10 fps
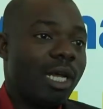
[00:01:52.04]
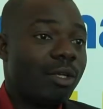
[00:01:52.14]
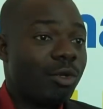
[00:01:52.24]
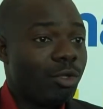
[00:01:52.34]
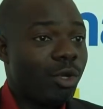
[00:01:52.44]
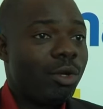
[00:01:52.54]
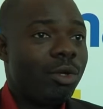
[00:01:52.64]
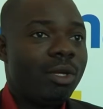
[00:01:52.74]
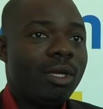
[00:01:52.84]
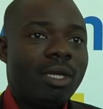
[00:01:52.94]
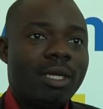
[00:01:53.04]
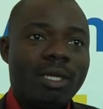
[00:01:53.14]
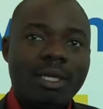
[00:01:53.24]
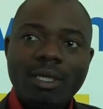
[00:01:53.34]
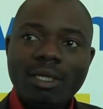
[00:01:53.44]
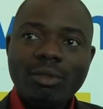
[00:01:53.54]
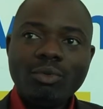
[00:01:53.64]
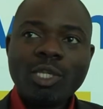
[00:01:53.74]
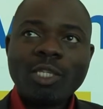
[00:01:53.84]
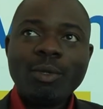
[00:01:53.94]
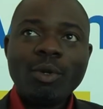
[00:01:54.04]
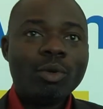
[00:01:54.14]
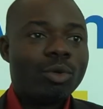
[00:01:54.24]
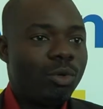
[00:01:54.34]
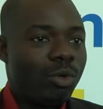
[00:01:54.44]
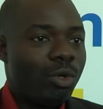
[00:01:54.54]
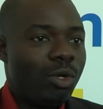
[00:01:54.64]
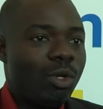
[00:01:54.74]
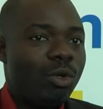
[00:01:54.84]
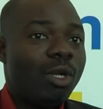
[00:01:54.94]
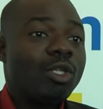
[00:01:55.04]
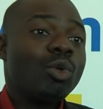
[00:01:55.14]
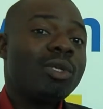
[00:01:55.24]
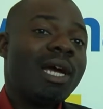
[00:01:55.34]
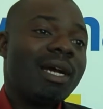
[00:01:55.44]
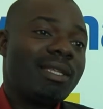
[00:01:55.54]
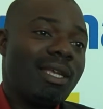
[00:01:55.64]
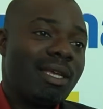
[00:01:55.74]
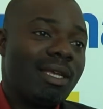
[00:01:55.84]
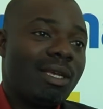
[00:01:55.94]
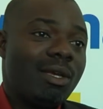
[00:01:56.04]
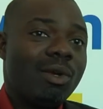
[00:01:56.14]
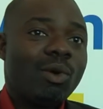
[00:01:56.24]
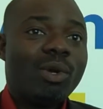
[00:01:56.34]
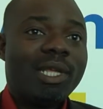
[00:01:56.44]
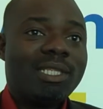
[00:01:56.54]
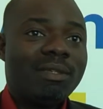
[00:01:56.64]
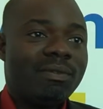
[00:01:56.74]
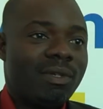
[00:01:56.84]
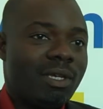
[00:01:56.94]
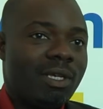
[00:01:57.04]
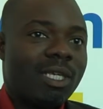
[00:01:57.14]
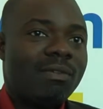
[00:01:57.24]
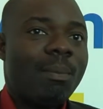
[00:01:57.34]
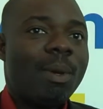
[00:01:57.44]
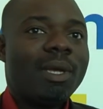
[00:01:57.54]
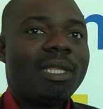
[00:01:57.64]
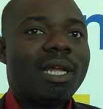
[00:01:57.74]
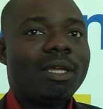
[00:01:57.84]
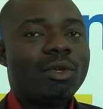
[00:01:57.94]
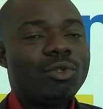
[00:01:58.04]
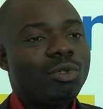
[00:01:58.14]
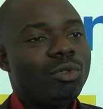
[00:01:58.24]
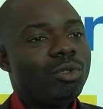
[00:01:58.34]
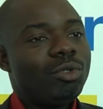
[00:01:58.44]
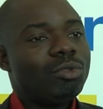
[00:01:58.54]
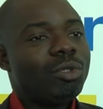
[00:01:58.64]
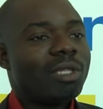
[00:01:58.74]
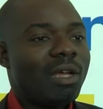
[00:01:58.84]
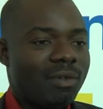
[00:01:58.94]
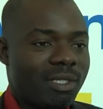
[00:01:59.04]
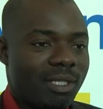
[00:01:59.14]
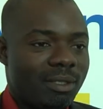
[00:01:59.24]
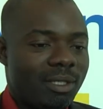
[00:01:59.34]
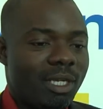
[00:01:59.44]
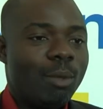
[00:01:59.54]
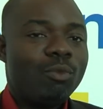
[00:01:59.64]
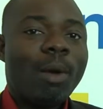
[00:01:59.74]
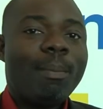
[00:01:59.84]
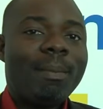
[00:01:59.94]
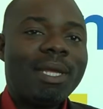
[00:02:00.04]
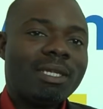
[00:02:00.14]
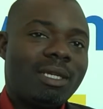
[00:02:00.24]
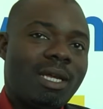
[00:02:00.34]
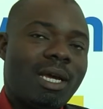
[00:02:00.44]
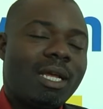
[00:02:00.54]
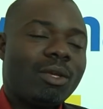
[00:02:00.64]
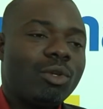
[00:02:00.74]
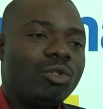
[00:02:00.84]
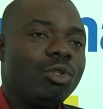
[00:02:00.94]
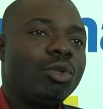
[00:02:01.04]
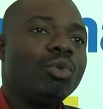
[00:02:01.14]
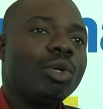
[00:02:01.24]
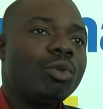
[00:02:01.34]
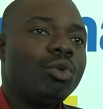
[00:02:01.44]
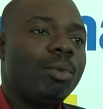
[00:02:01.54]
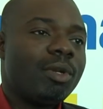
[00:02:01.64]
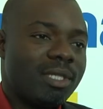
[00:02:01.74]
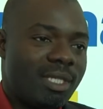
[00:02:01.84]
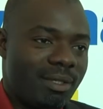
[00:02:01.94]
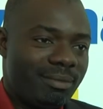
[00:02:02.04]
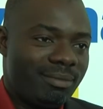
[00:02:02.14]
de l'agriculteur et nous espérons que dans une solidarité collective qui va permettre à l'agriculture d'avancer et de pouvoir permettre à l'agriculture de nourrir tout le monde entier.